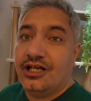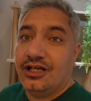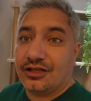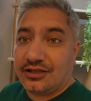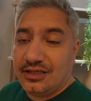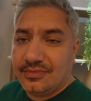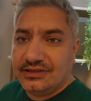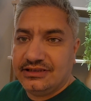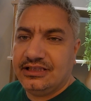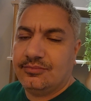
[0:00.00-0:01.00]
القائمة
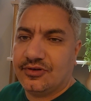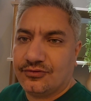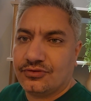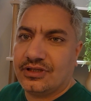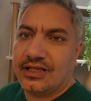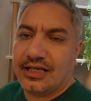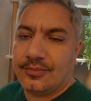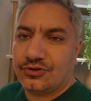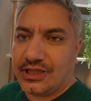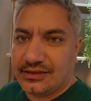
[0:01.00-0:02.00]
دي المفروض إنها
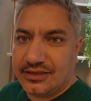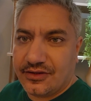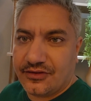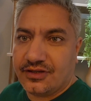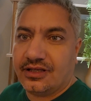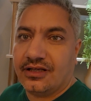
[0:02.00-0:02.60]
بتحدث